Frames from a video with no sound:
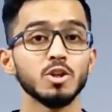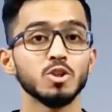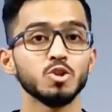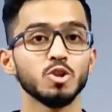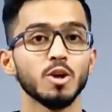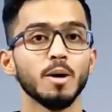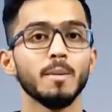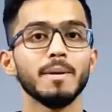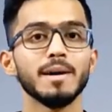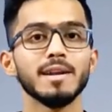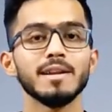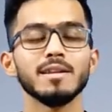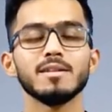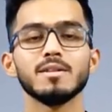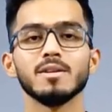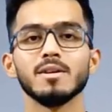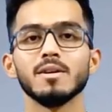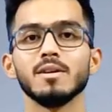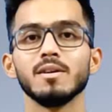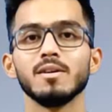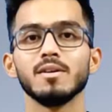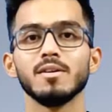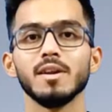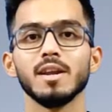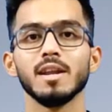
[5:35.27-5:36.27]
जो हमारी
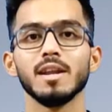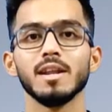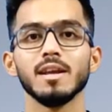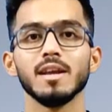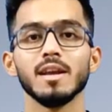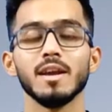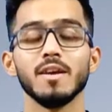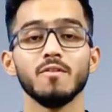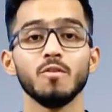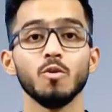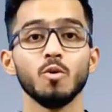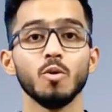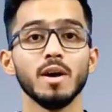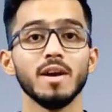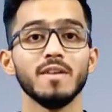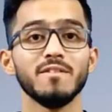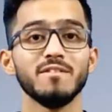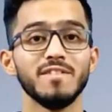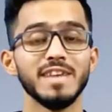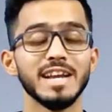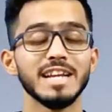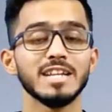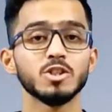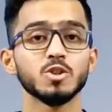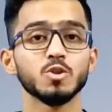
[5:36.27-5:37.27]
थर्ड ट्रेनिंग है वो है
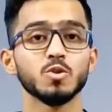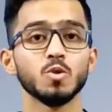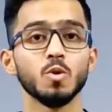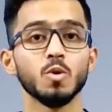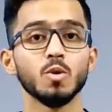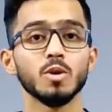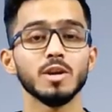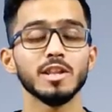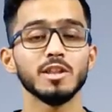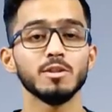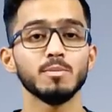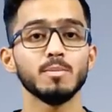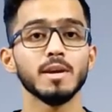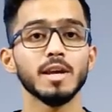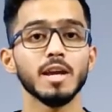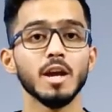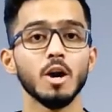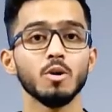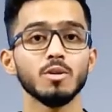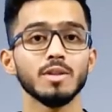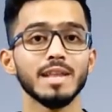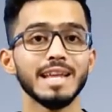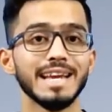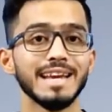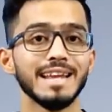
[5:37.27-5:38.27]
फिक्स स्ट्रोक इसमें क्या
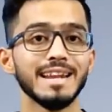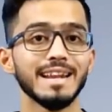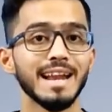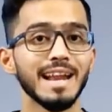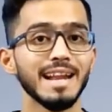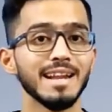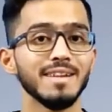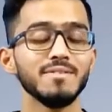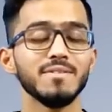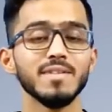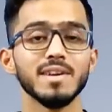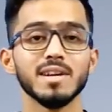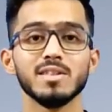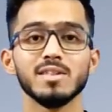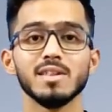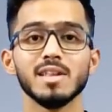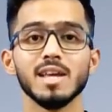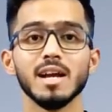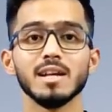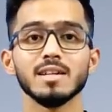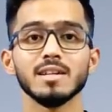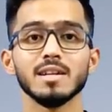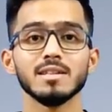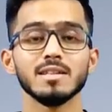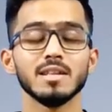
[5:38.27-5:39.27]
होता है एक रैली फिक्स
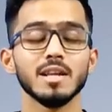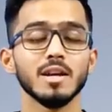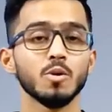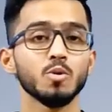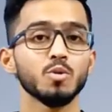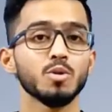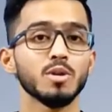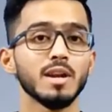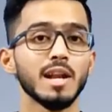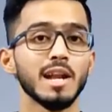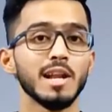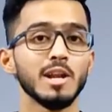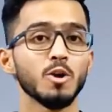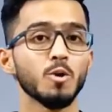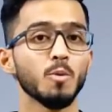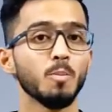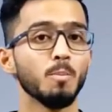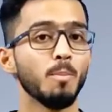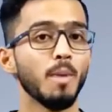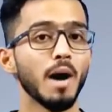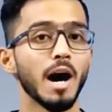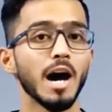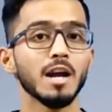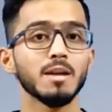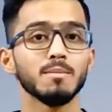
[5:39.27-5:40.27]
किया जाता है उस रैली को
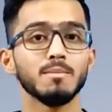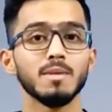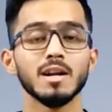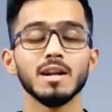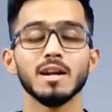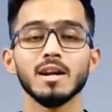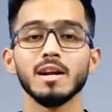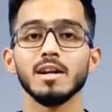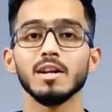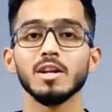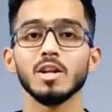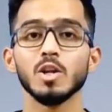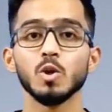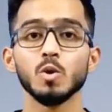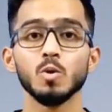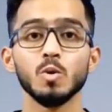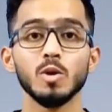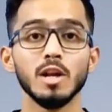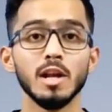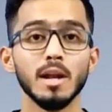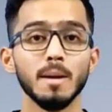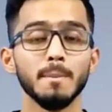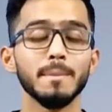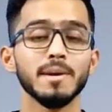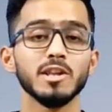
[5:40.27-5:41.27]
बार बार कंटिन्यू
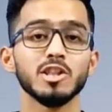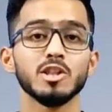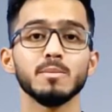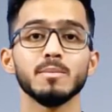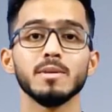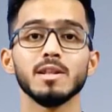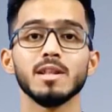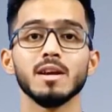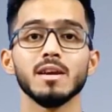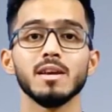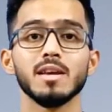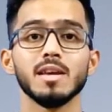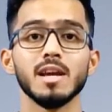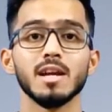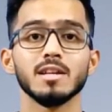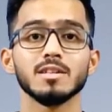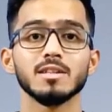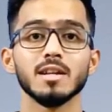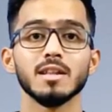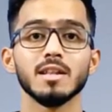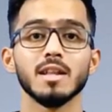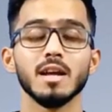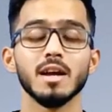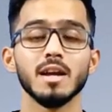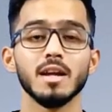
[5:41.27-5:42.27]
लंबे समय तक किया
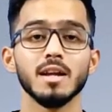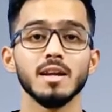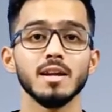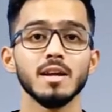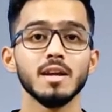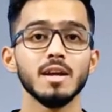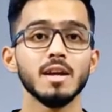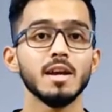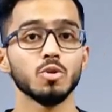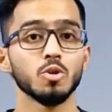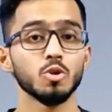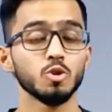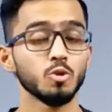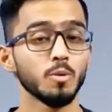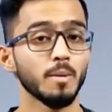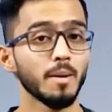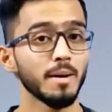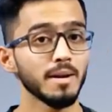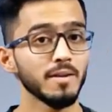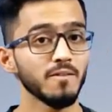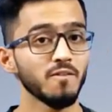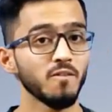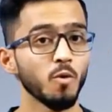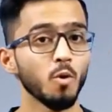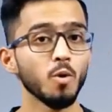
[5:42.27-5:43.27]
जाता है सो so, जो
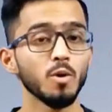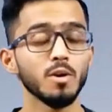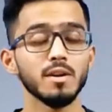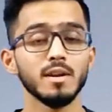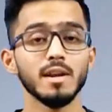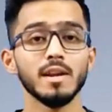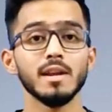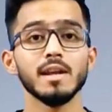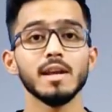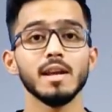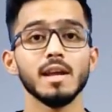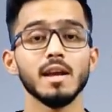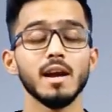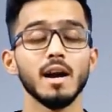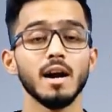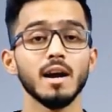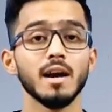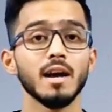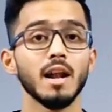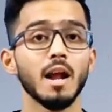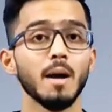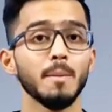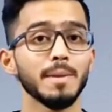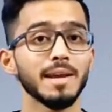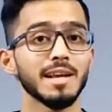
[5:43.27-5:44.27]
हमारी फोर ट्रेनिंग है
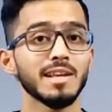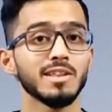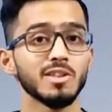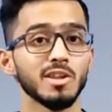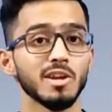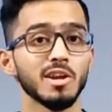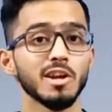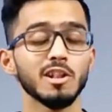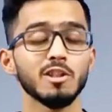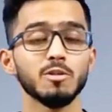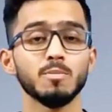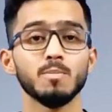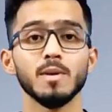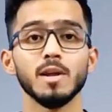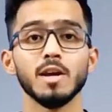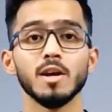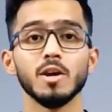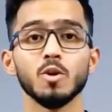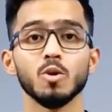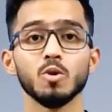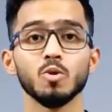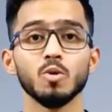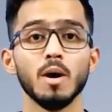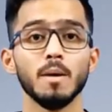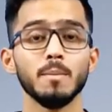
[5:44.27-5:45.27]
अगर आप एक सिंगल्स प्लेयर
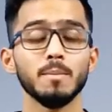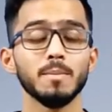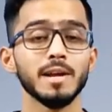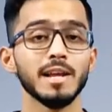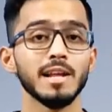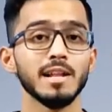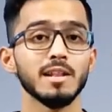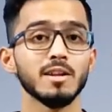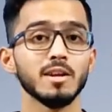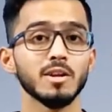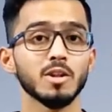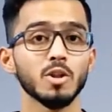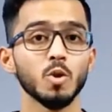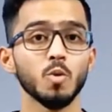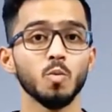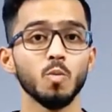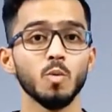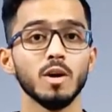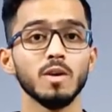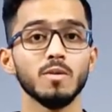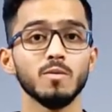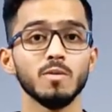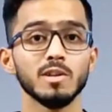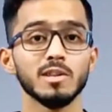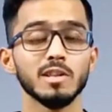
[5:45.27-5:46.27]
हो तो आप खेल सकते हो
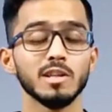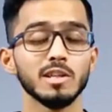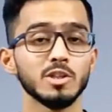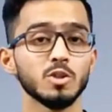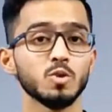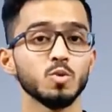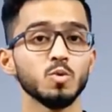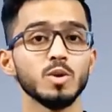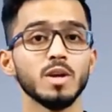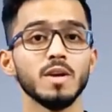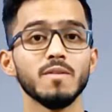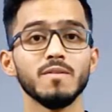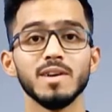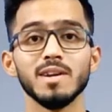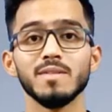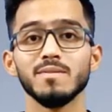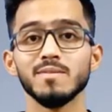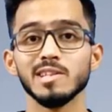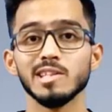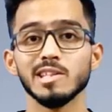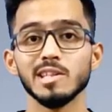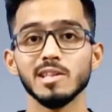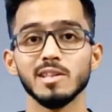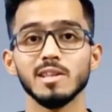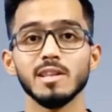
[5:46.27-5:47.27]
वन वर्सेज टू या वन
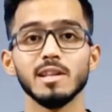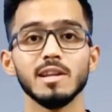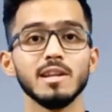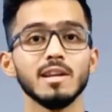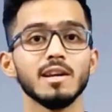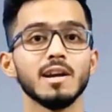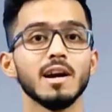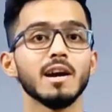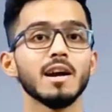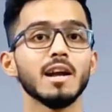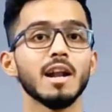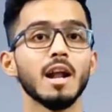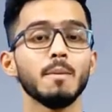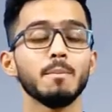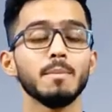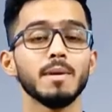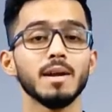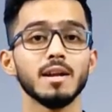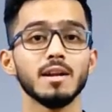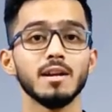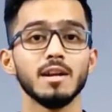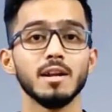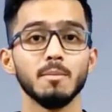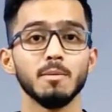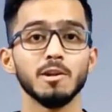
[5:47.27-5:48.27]
वर्सेज थ्री अगर आप
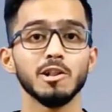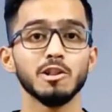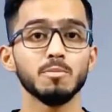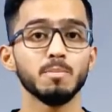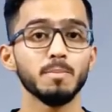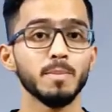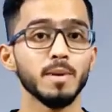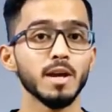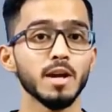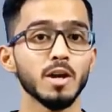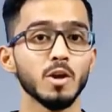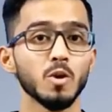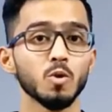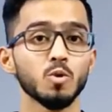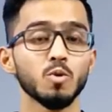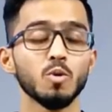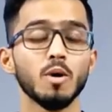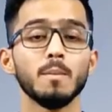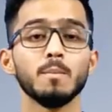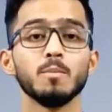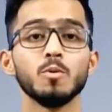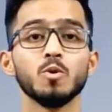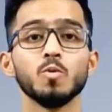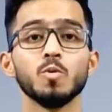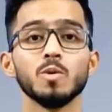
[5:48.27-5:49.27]
एक डबल्स प्लेयर हो तो
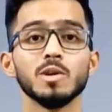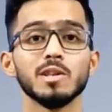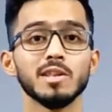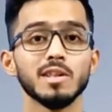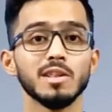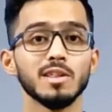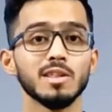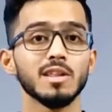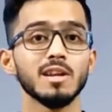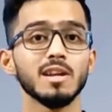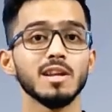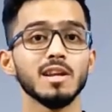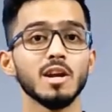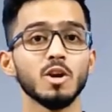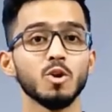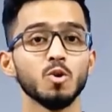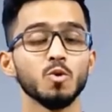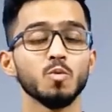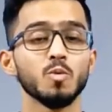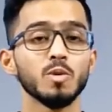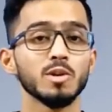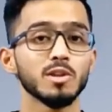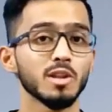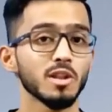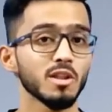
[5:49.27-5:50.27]
आप टू वर्सेज थ्री या टू
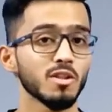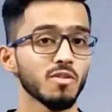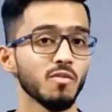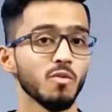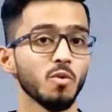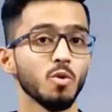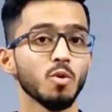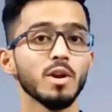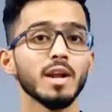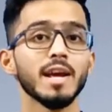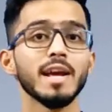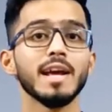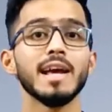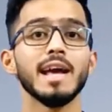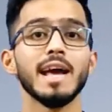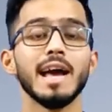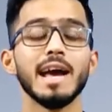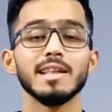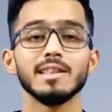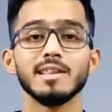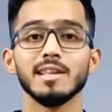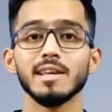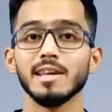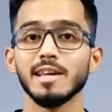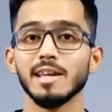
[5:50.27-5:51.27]
वर्सेज फोर
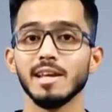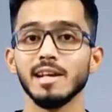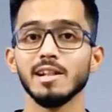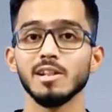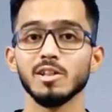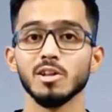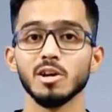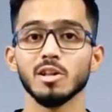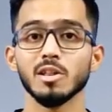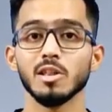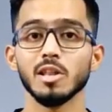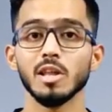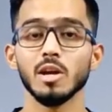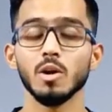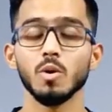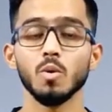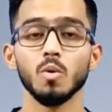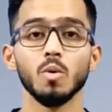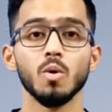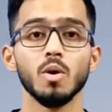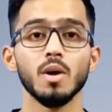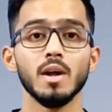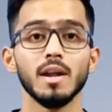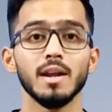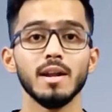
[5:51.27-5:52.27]
ऐसे खेल सकते हो
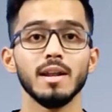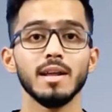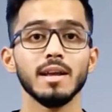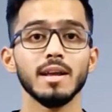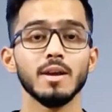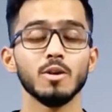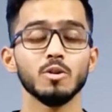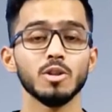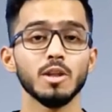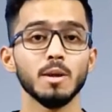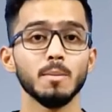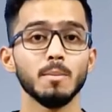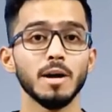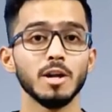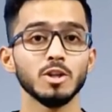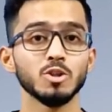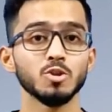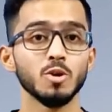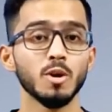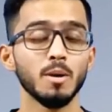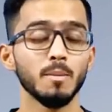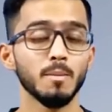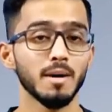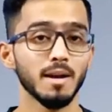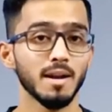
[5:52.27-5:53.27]
ठीक है उसके बाद जो
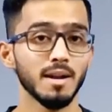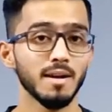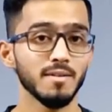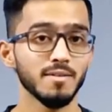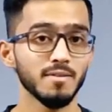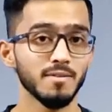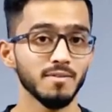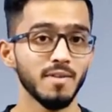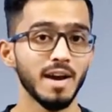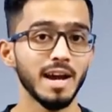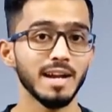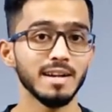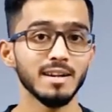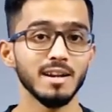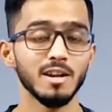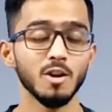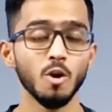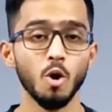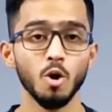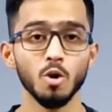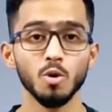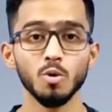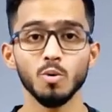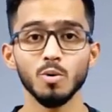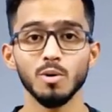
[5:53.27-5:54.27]
हमारा फाइनल
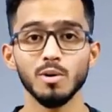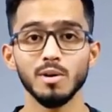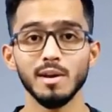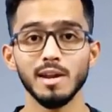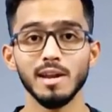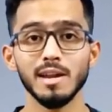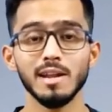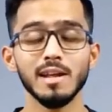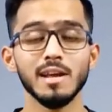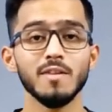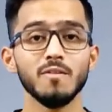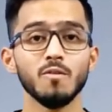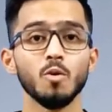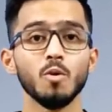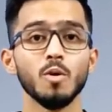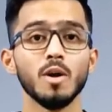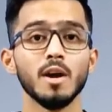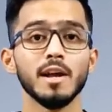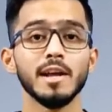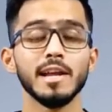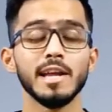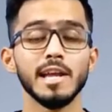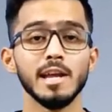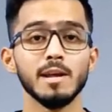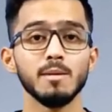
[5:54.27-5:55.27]
ऑन कोर्ट ट्रेनिंग है वो
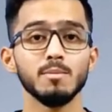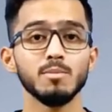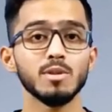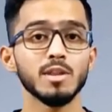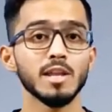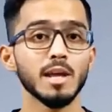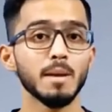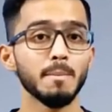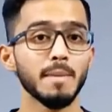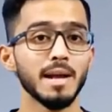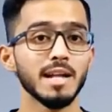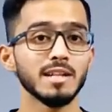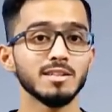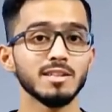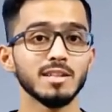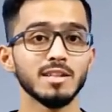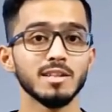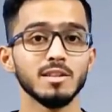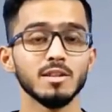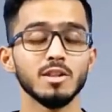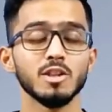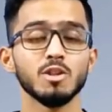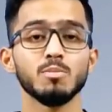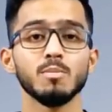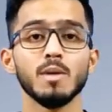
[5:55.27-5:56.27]
है गेम्स या
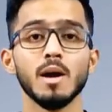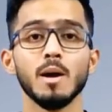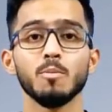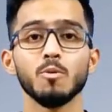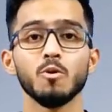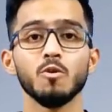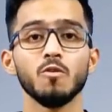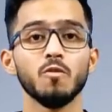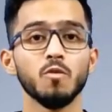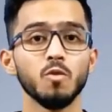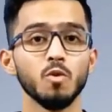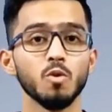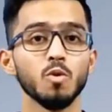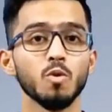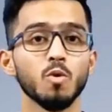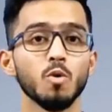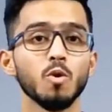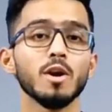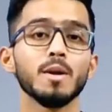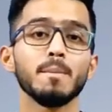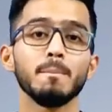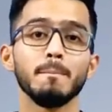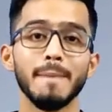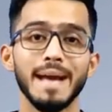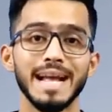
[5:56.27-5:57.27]
मैचेस इसमें आपको फुल
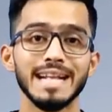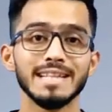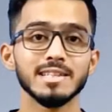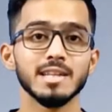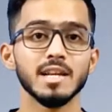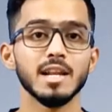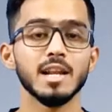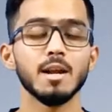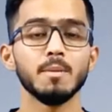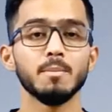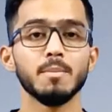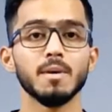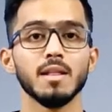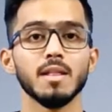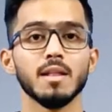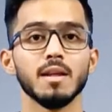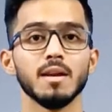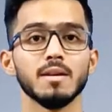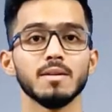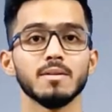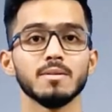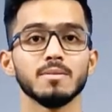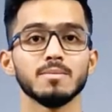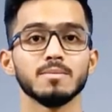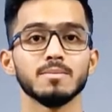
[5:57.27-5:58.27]
कोर्ट मैच खेलना पड़ता
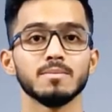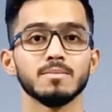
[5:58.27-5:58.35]
है